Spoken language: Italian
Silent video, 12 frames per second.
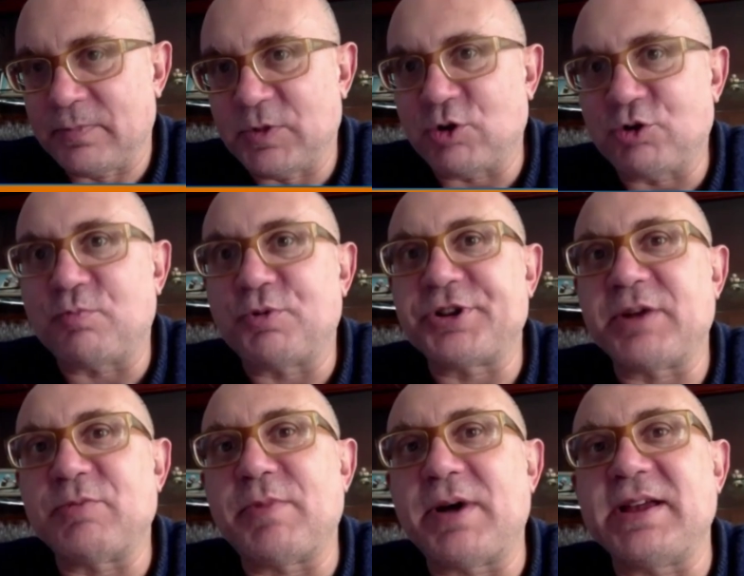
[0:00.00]
non, non
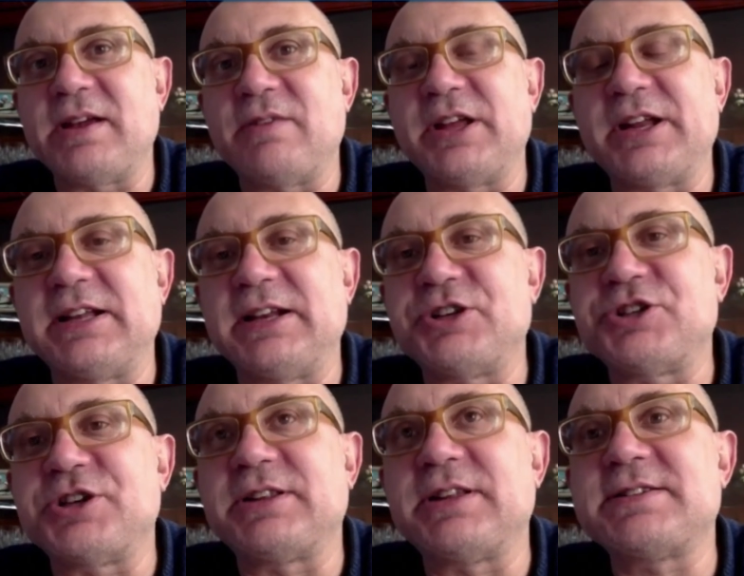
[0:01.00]
potremo mai avere delle
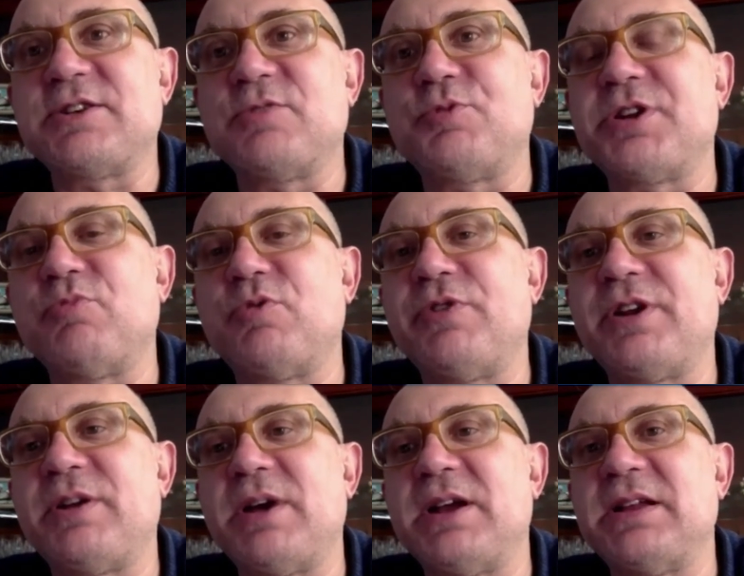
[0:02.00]
certezze, non potremo
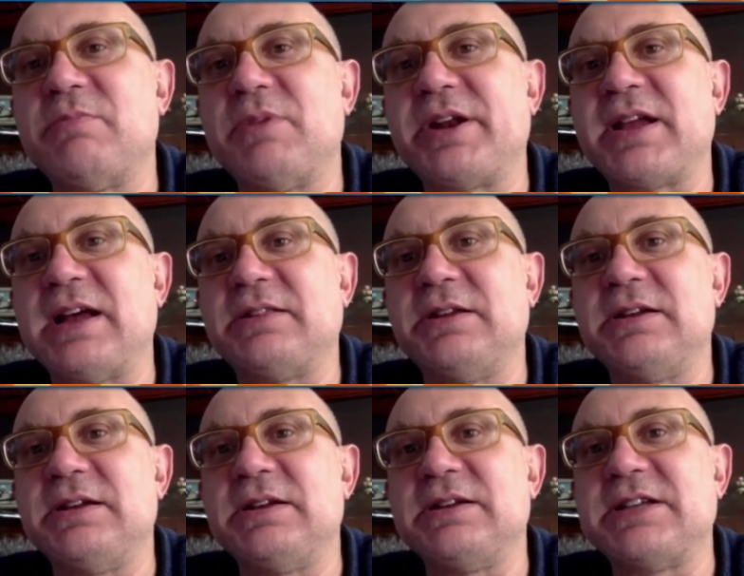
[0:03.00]
avere mai dei
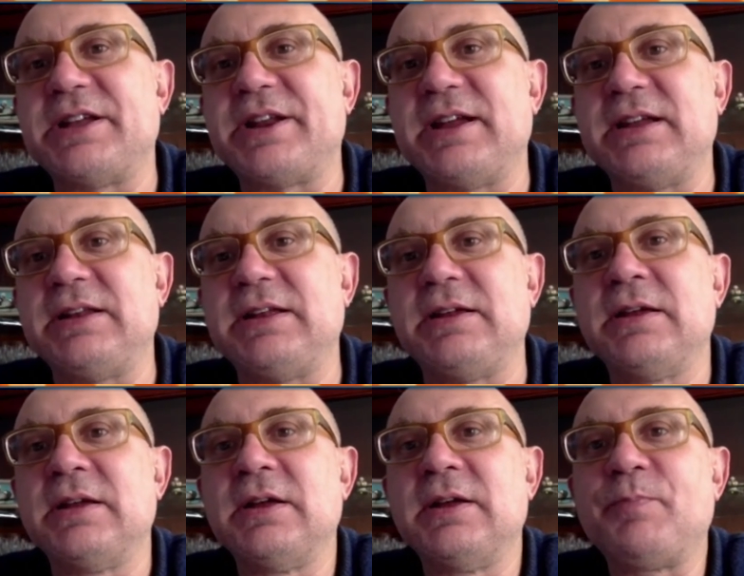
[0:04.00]
mercati sereni
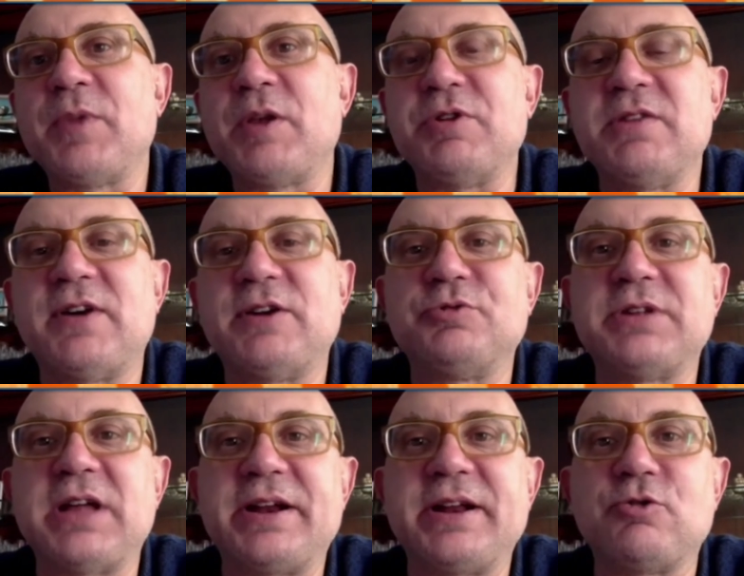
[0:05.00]
e quindi
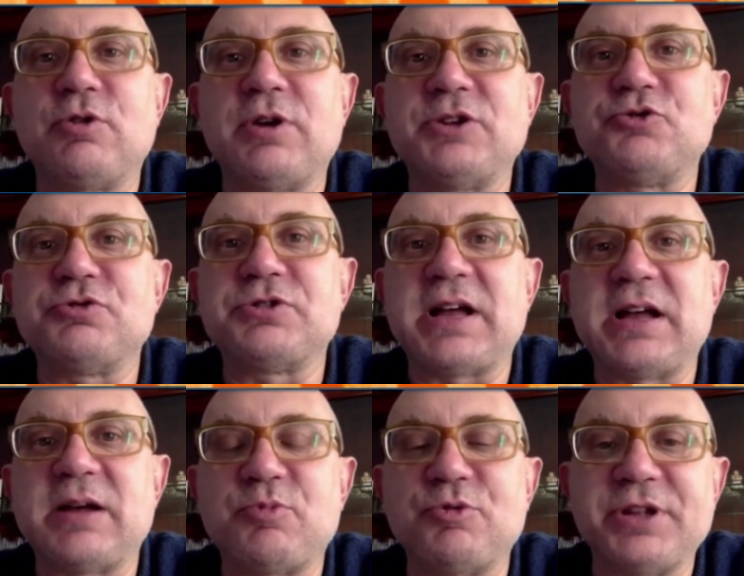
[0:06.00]
valutare con la
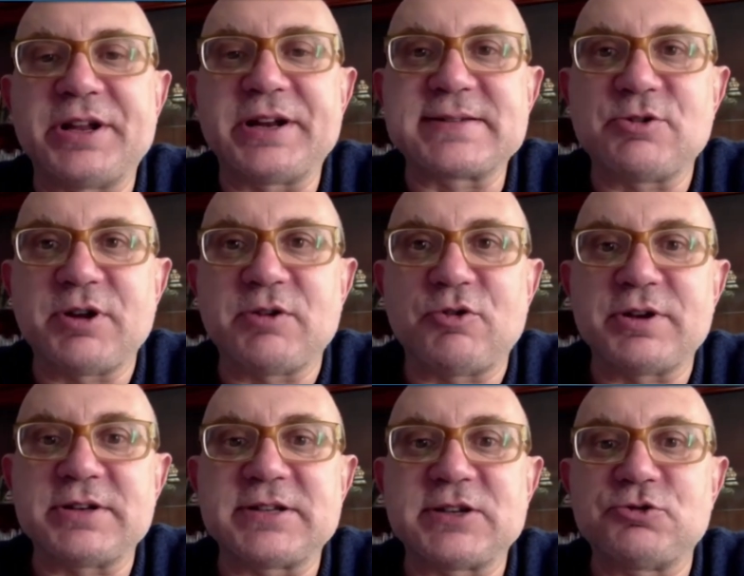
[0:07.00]
giusta ponderazione quello
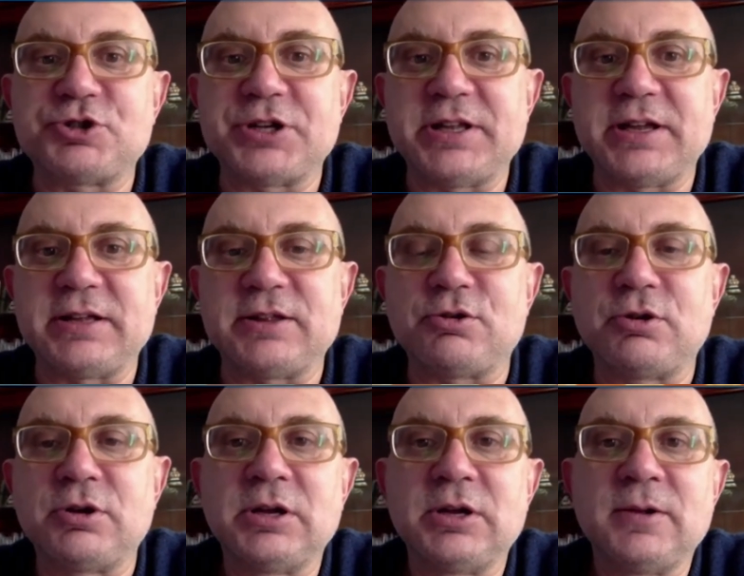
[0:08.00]
che sta
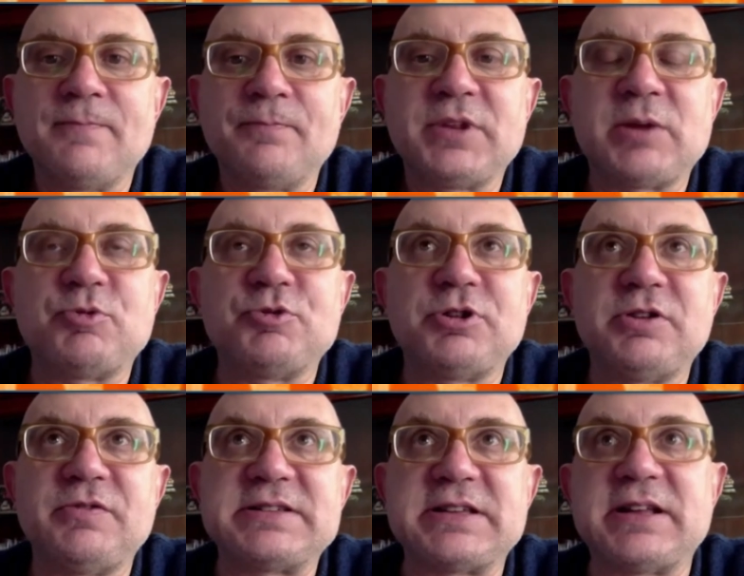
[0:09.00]
succedendo. Dal punto
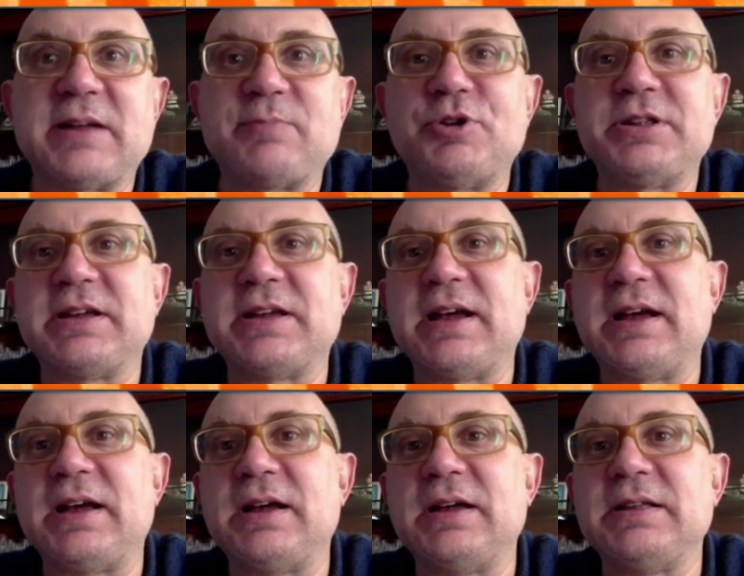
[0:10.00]
di vista della
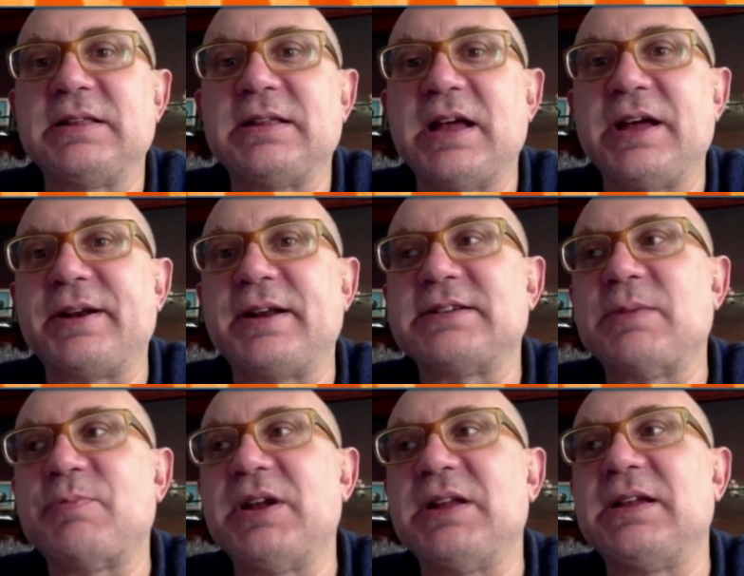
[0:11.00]
politica interna,
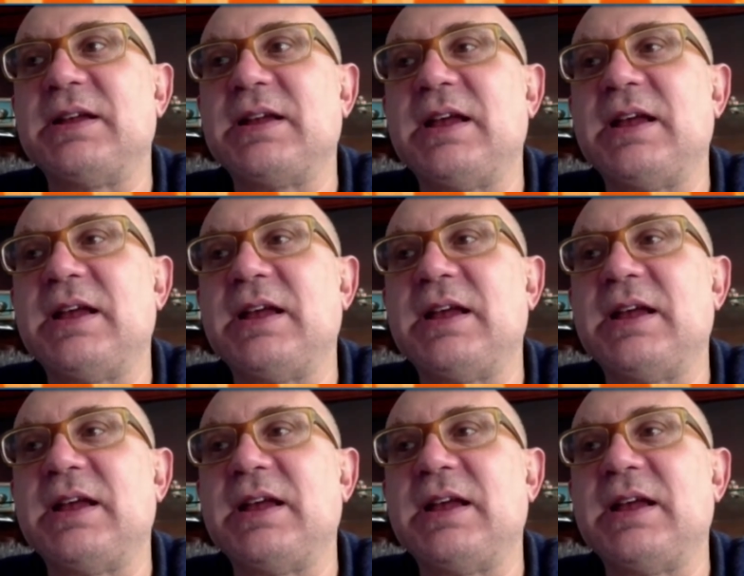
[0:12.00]
sapete